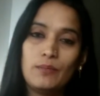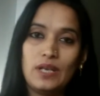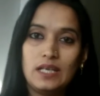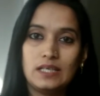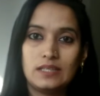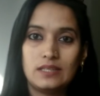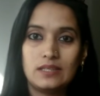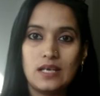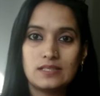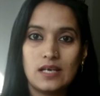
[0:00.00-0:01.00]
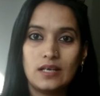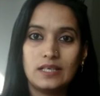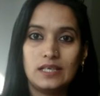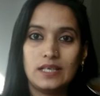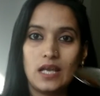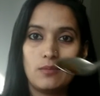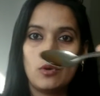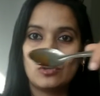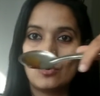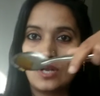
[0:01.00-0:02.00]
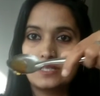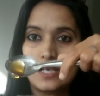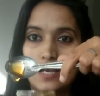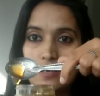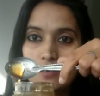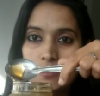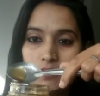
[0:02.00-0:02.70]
मैंने इतना सा हनी लिया है बहुत थोड़ा सा है